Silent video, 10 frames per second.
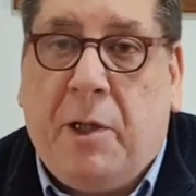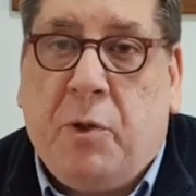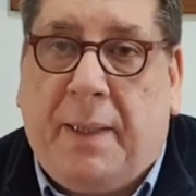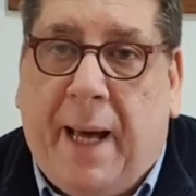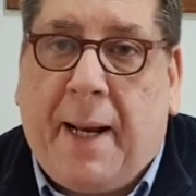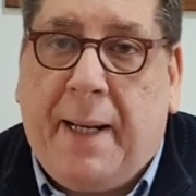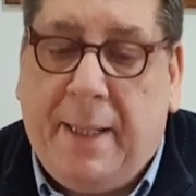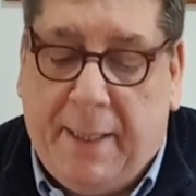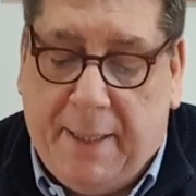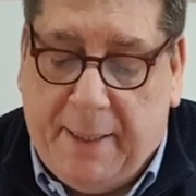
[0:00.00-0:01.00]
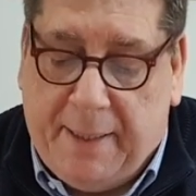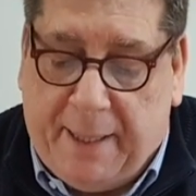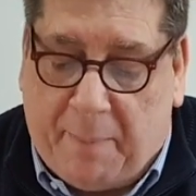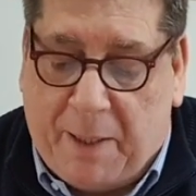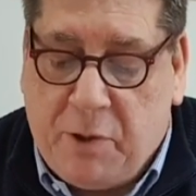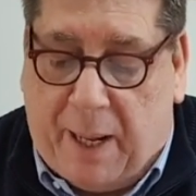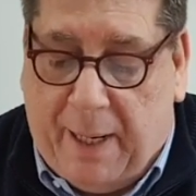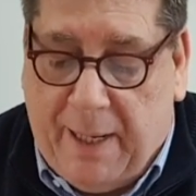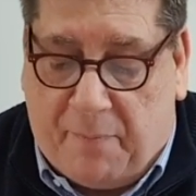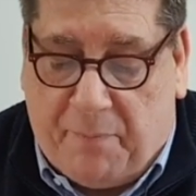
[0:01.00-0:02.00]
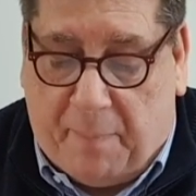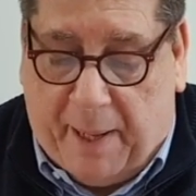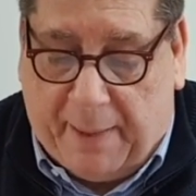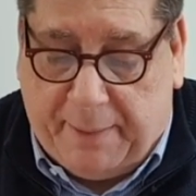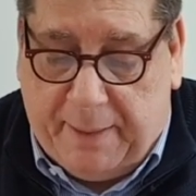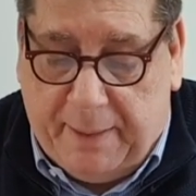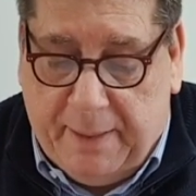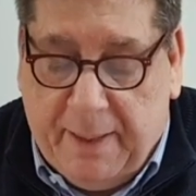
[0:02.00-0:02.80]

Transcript: cioè dare da mangiare agli affamati.